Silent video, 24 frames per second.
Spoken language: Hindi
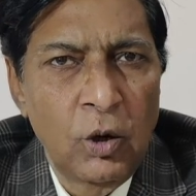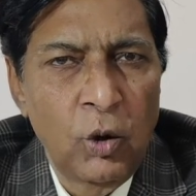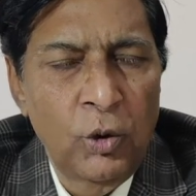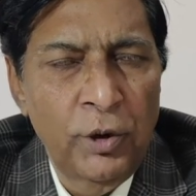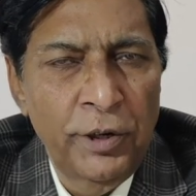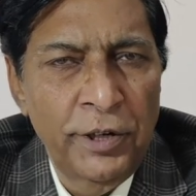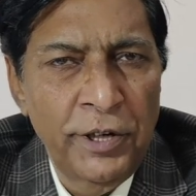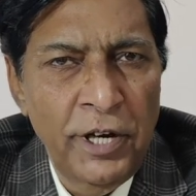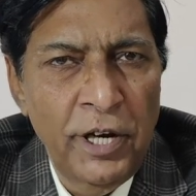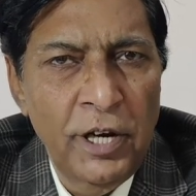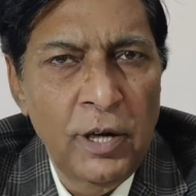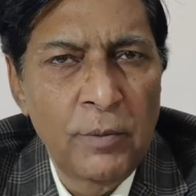
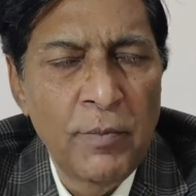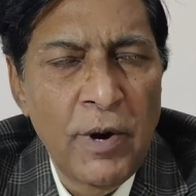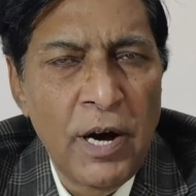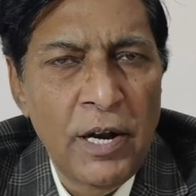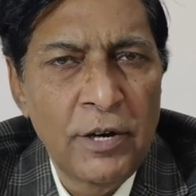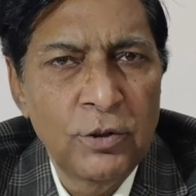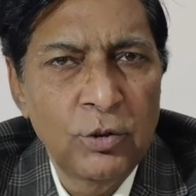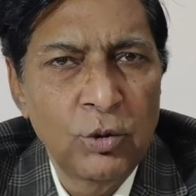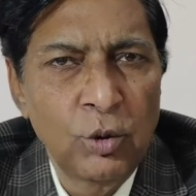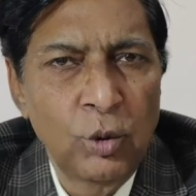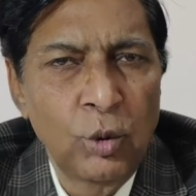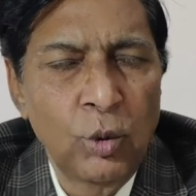और ये एक
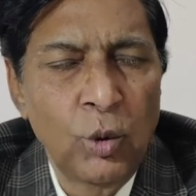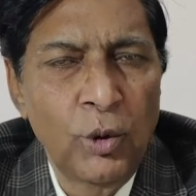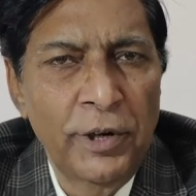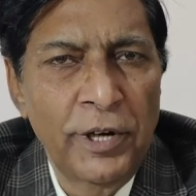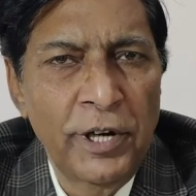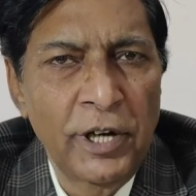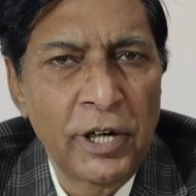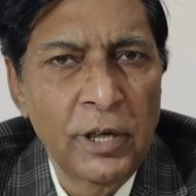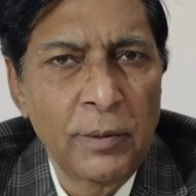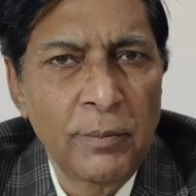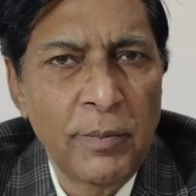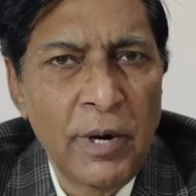बार शुरू
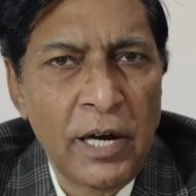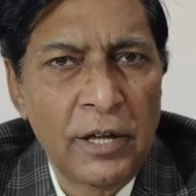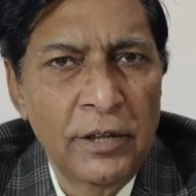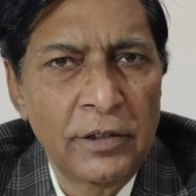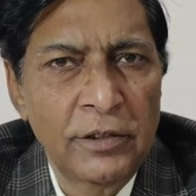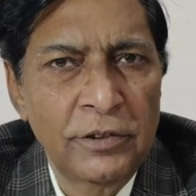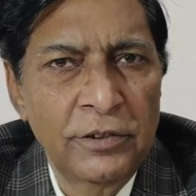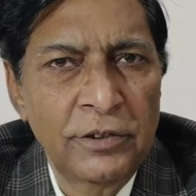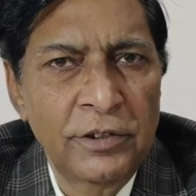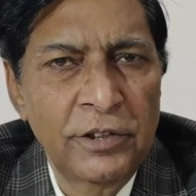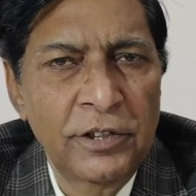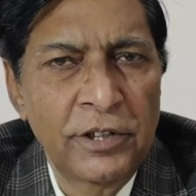होने के
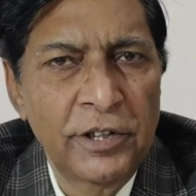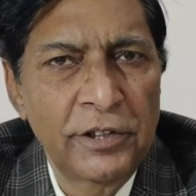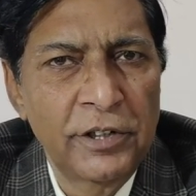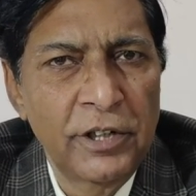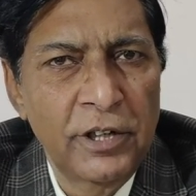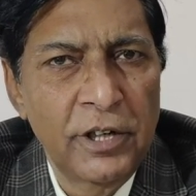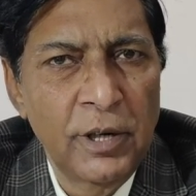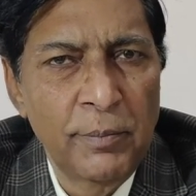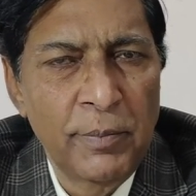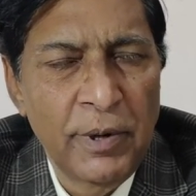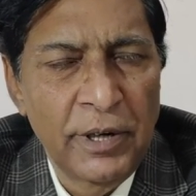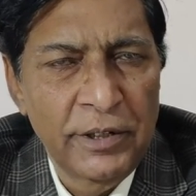बाद धीरे
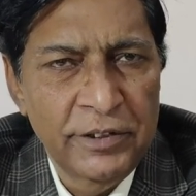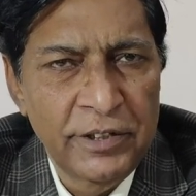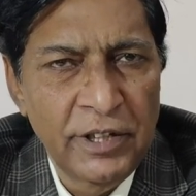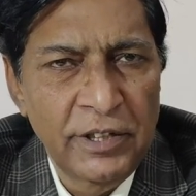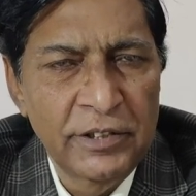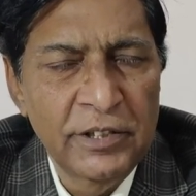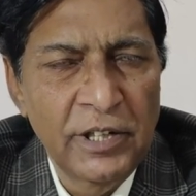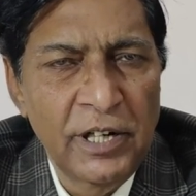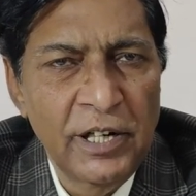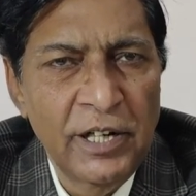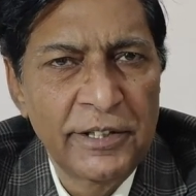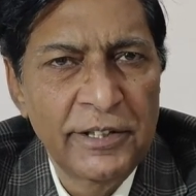धीरे बढ़ता
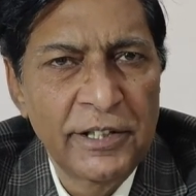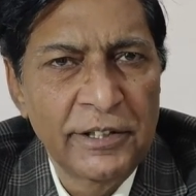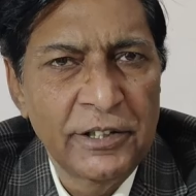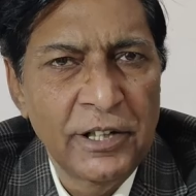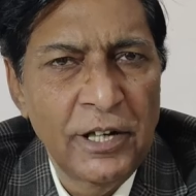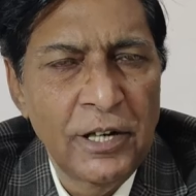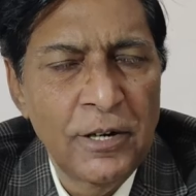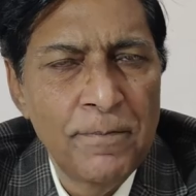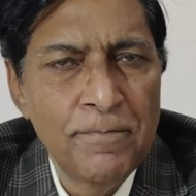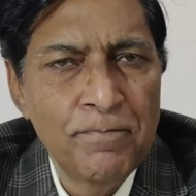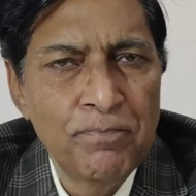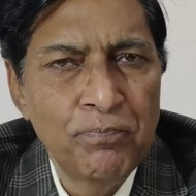चला
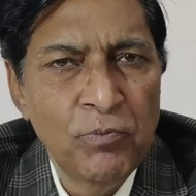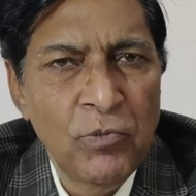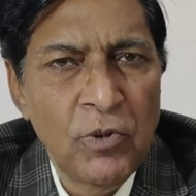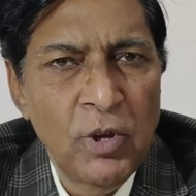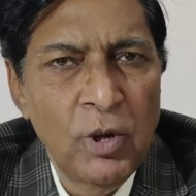जाता है